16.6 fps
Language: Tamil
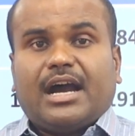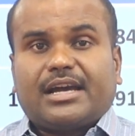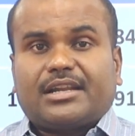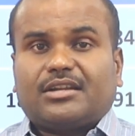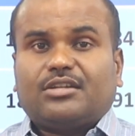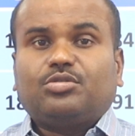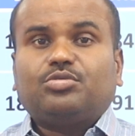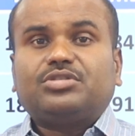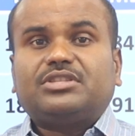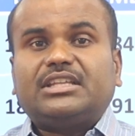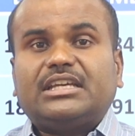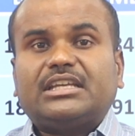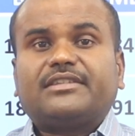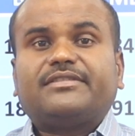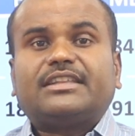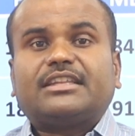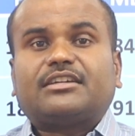அறநூற்றி
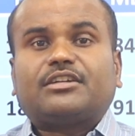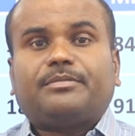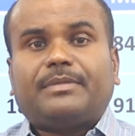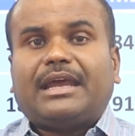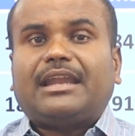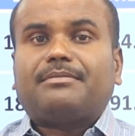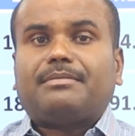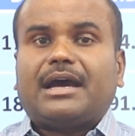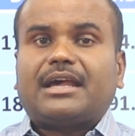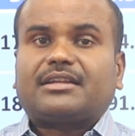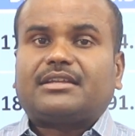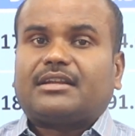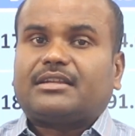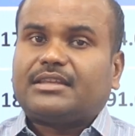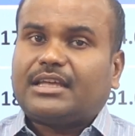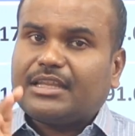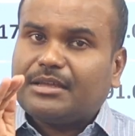இருபதுக்கு மேலே மார்க்
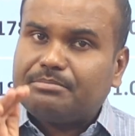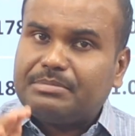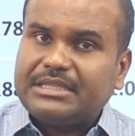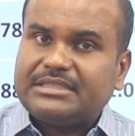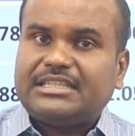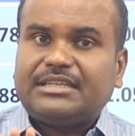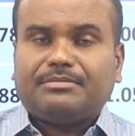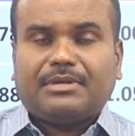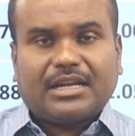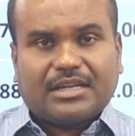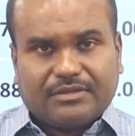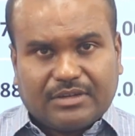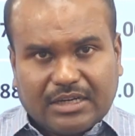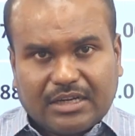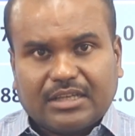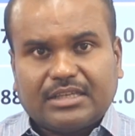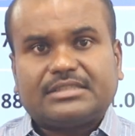இருந்தால் தான் பிசி
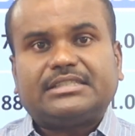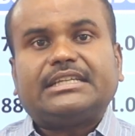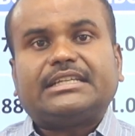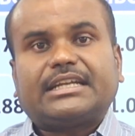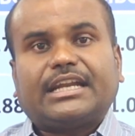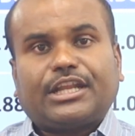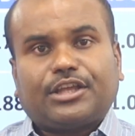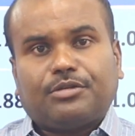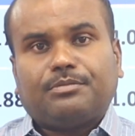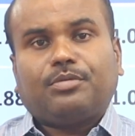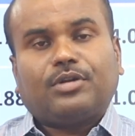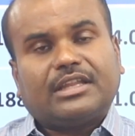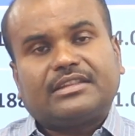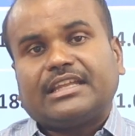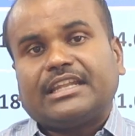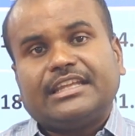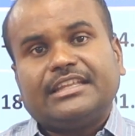மாணவர்களுக்கு சீட்டு கிடைக்கும்
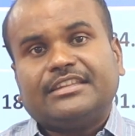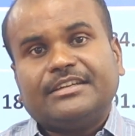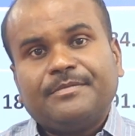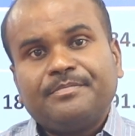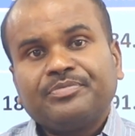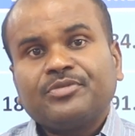போல் தெரியுது